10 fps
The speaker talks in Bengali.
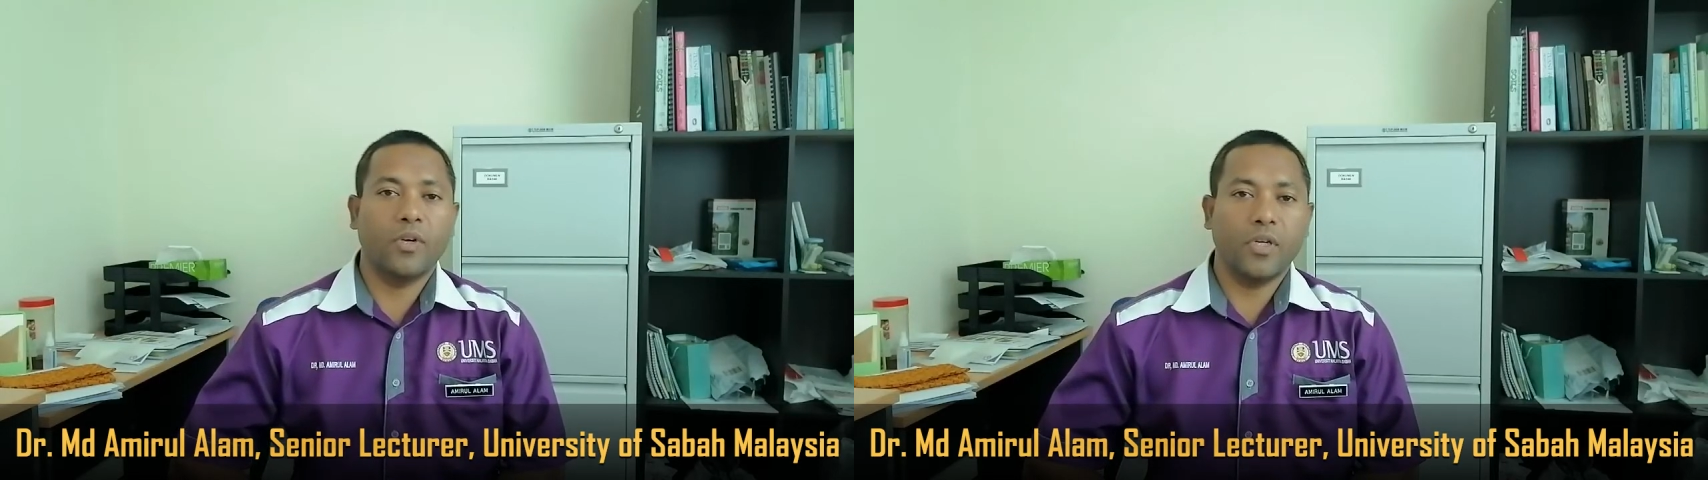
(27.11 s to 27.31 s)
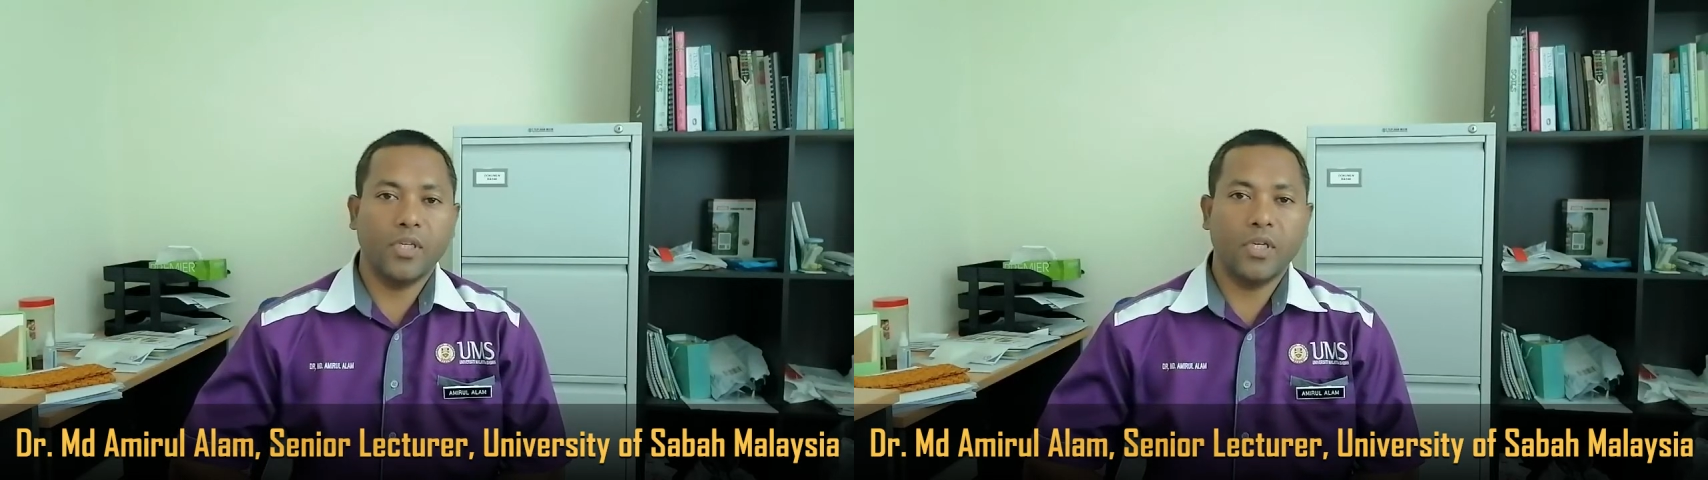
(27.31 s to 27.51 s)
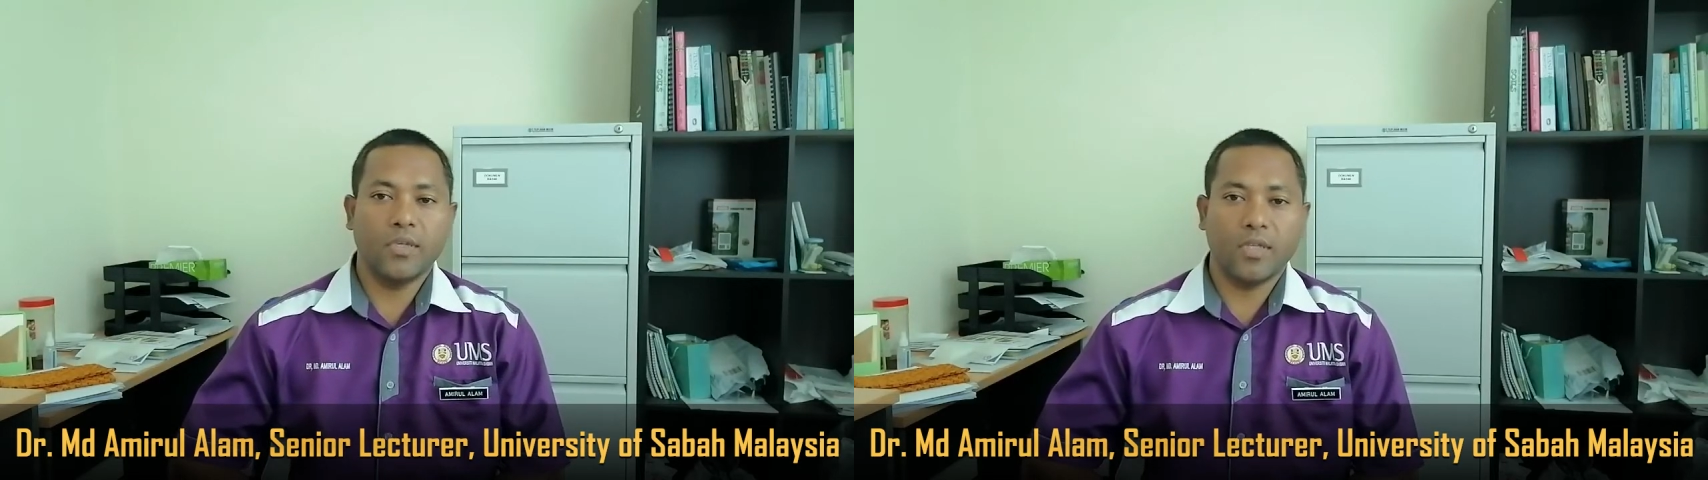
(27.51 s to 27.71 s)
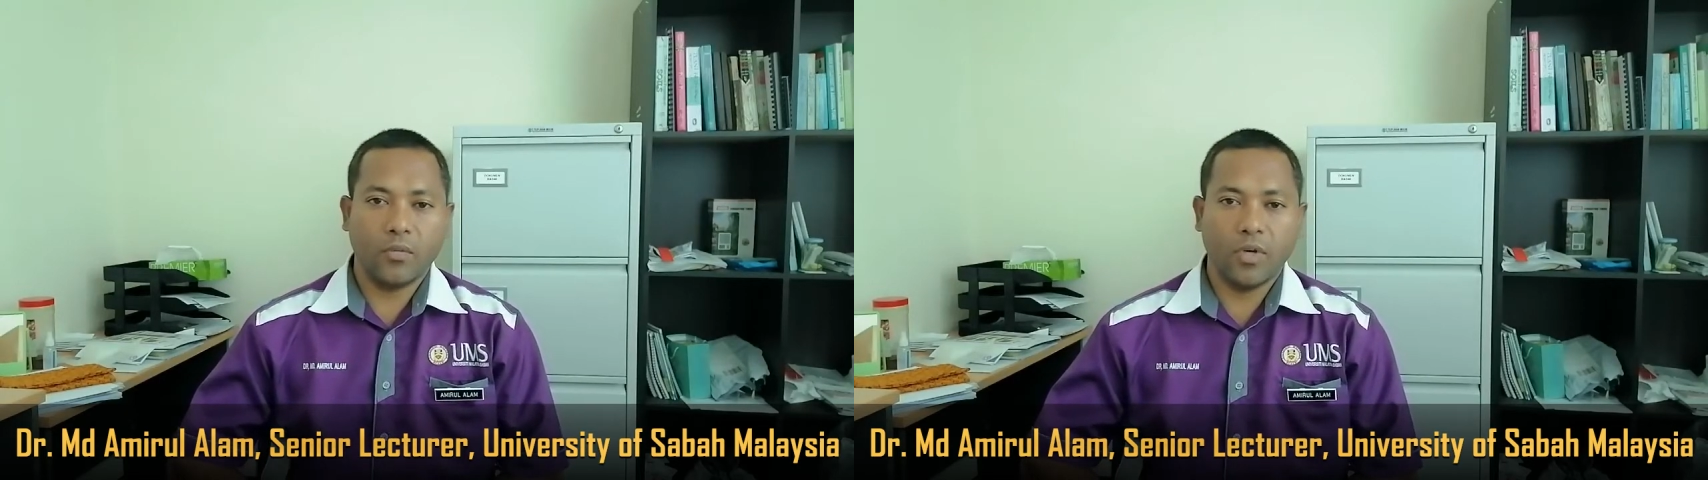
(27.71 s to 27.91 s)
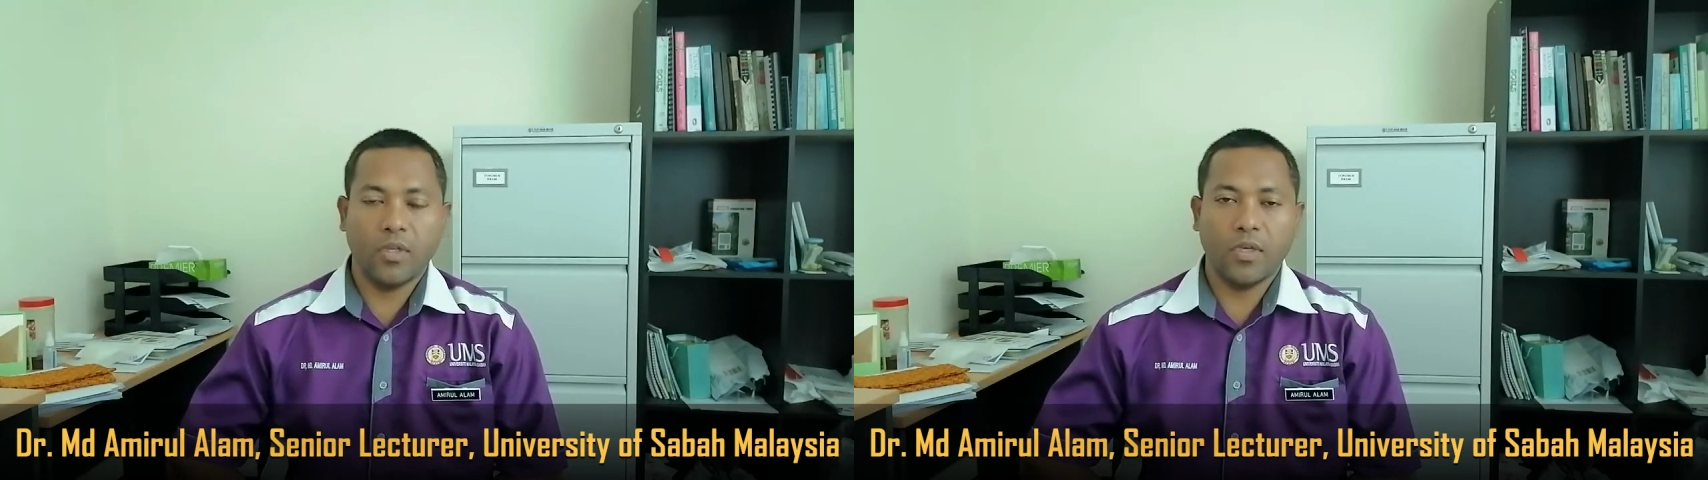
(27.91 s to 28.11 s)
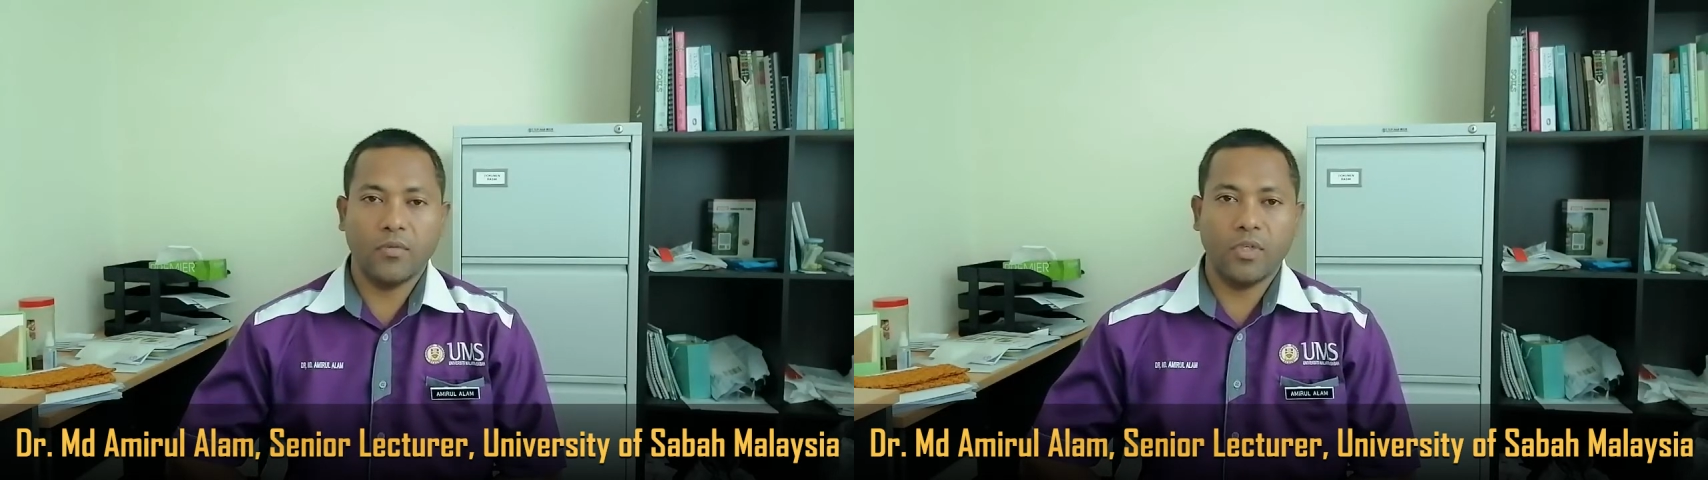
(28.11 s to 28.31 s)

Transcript: মালয়েশিয়া সাবাতে